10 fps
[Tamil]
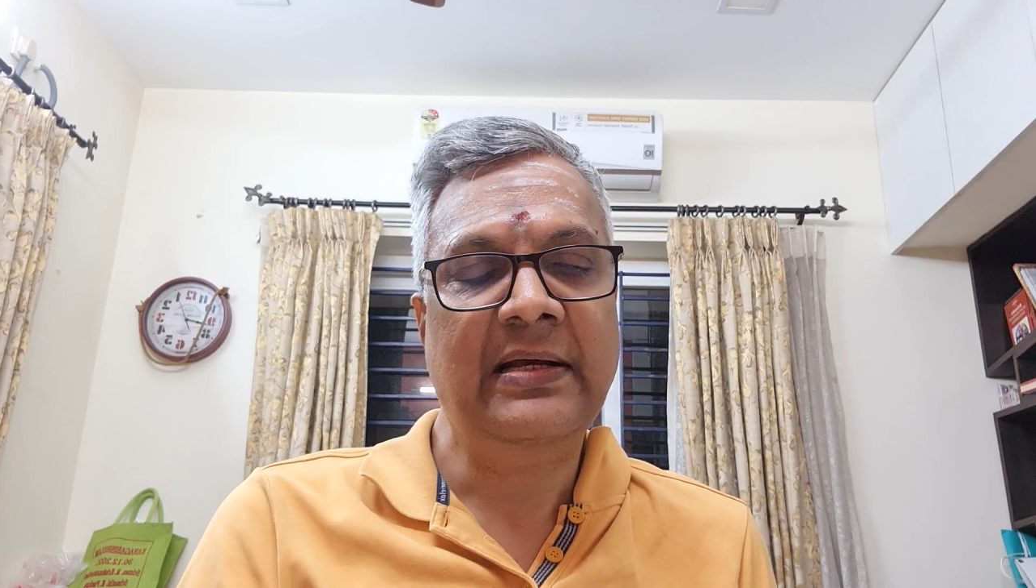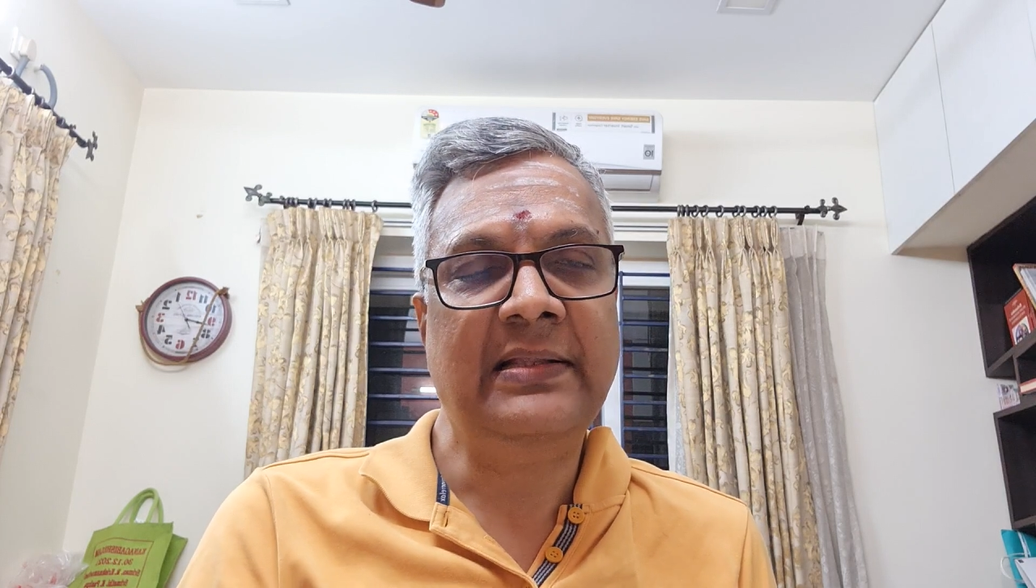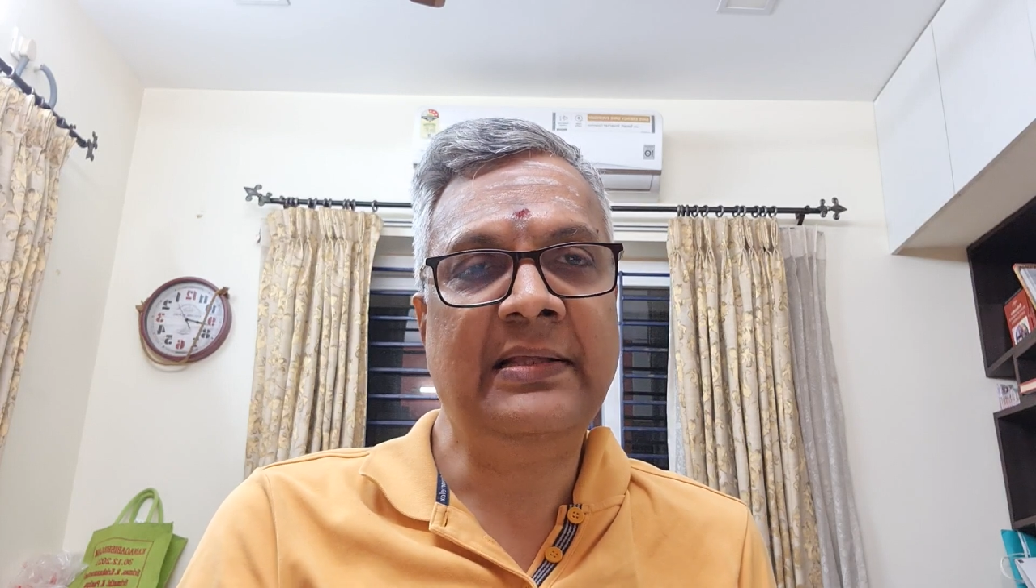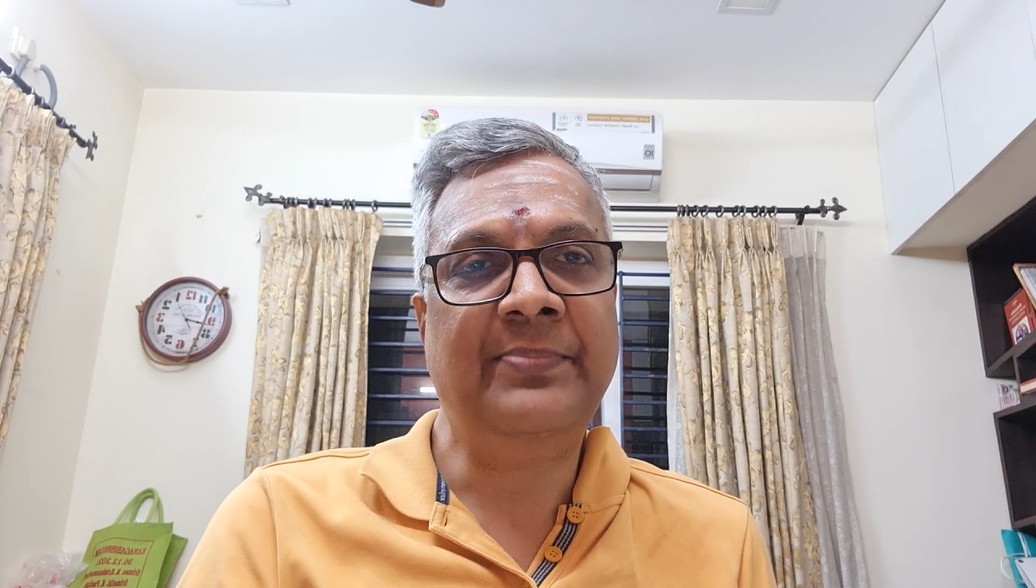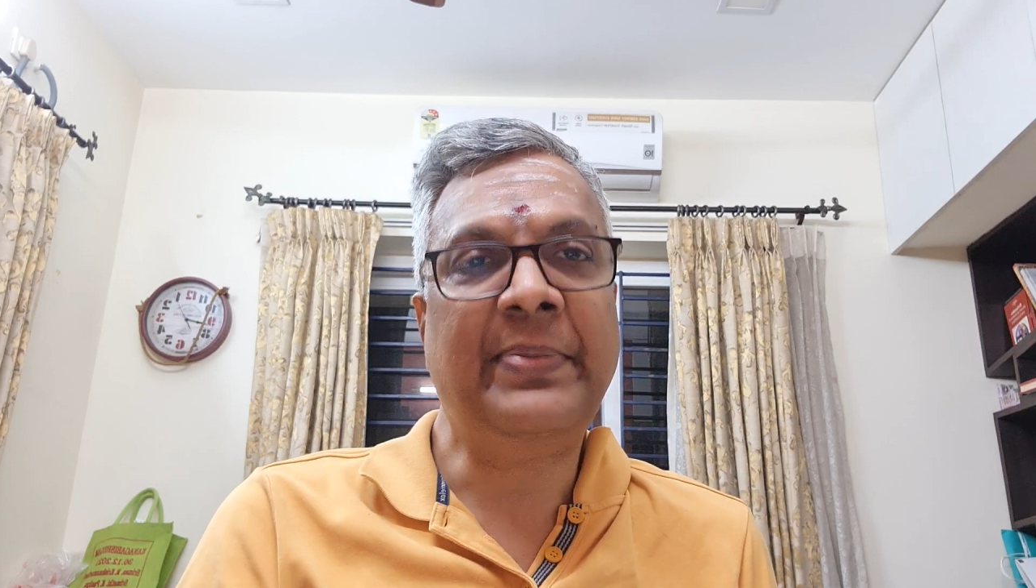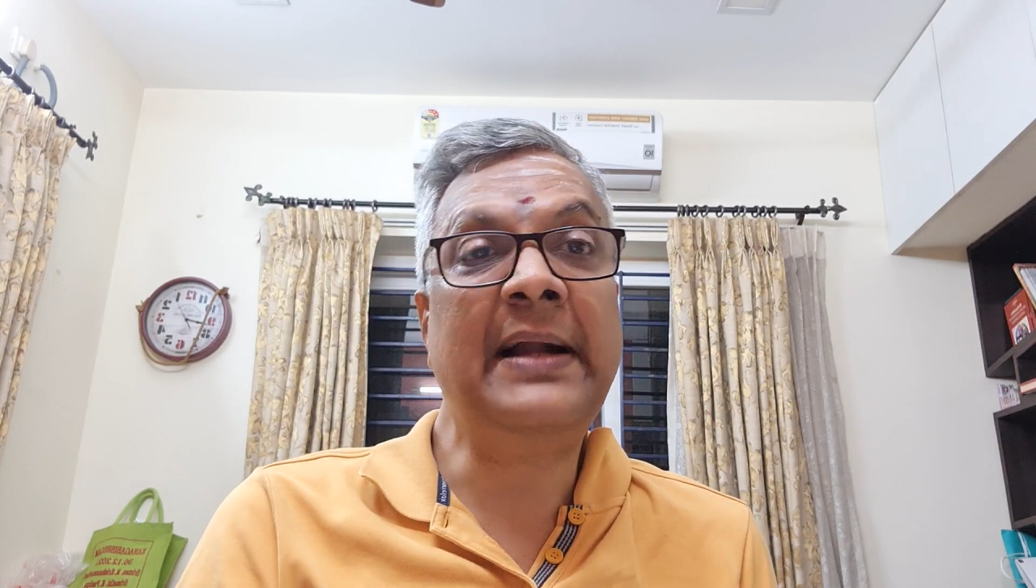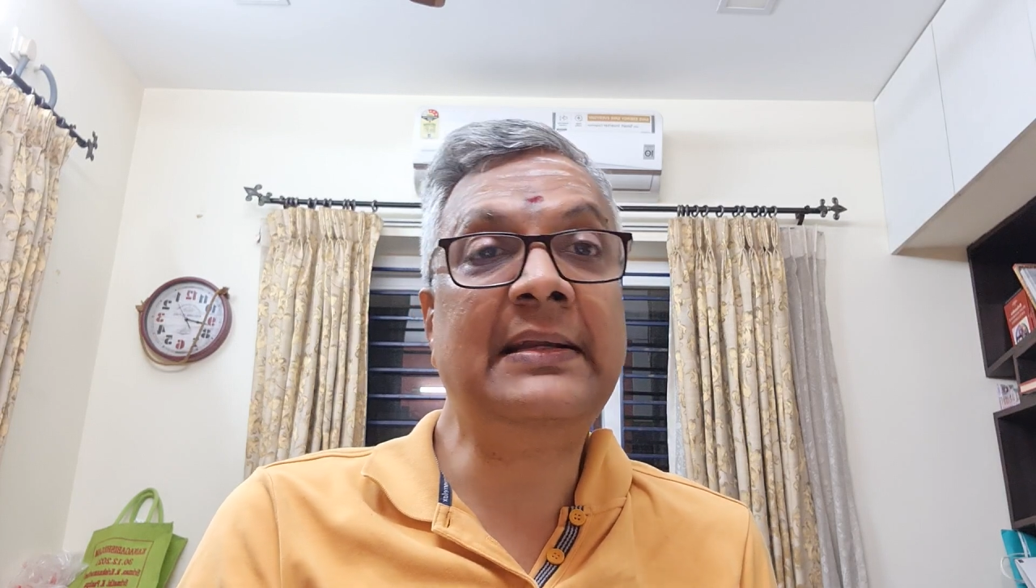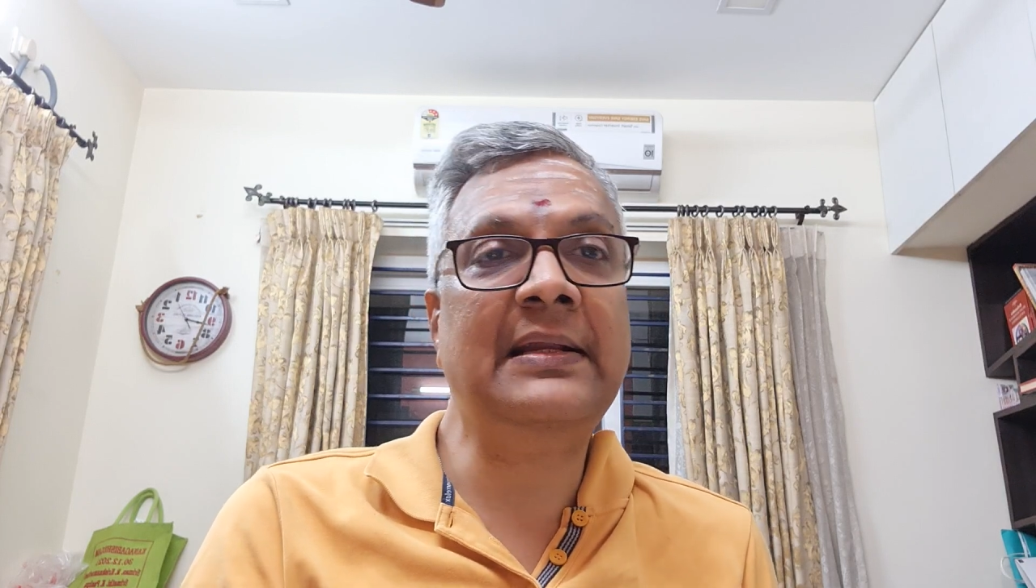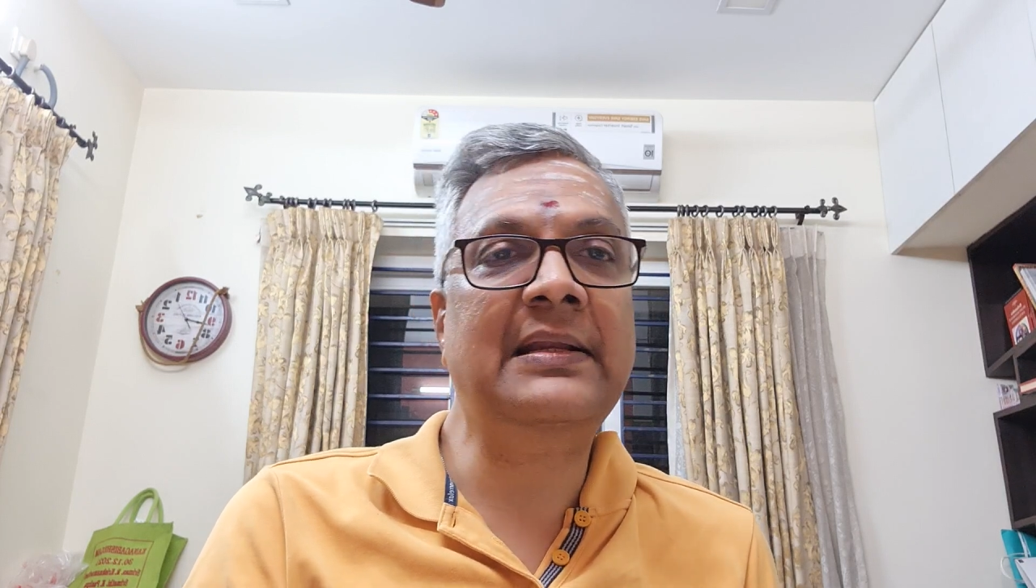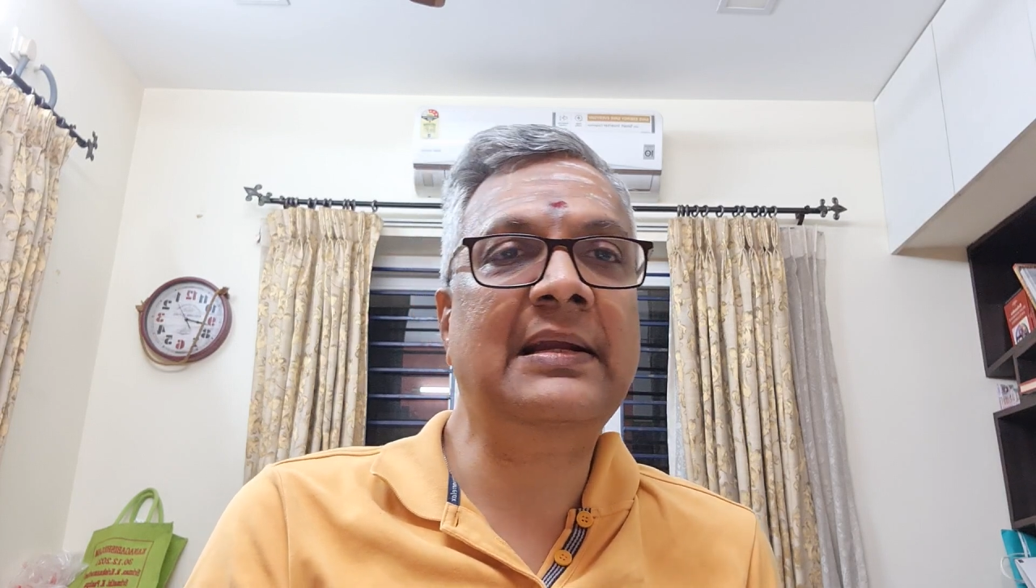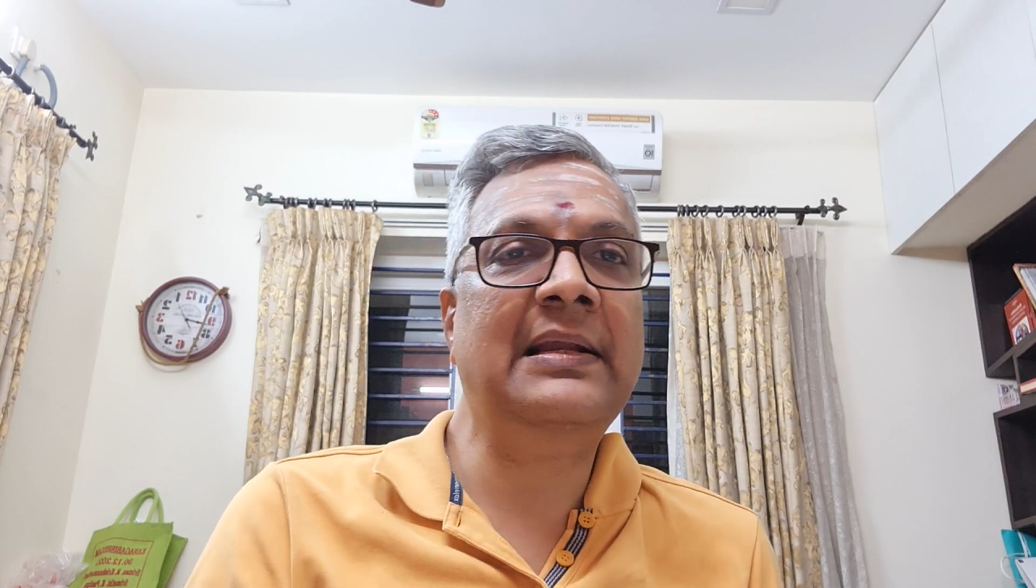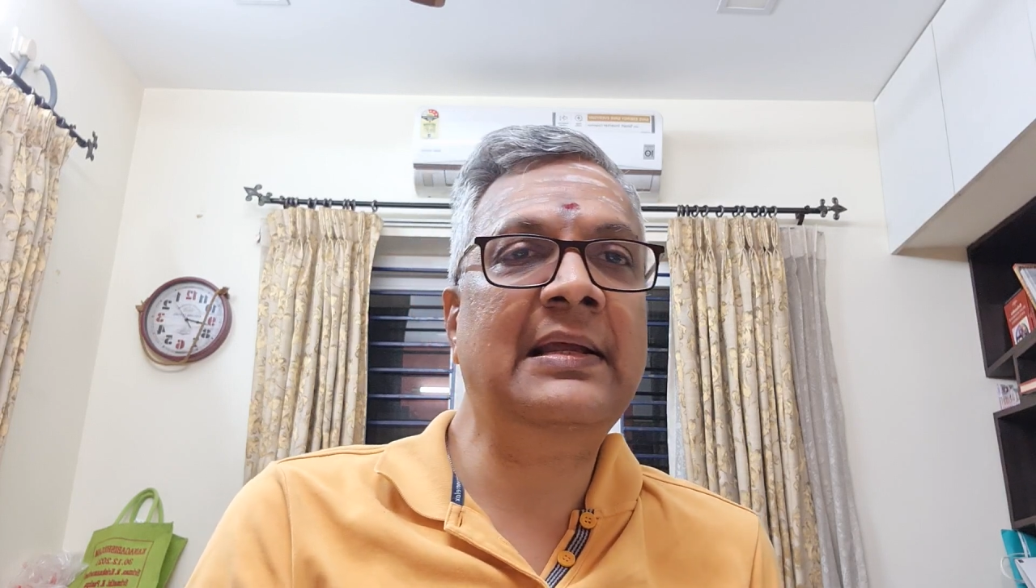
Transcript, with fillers: இந்த பேட்டர்ன் இருக்கு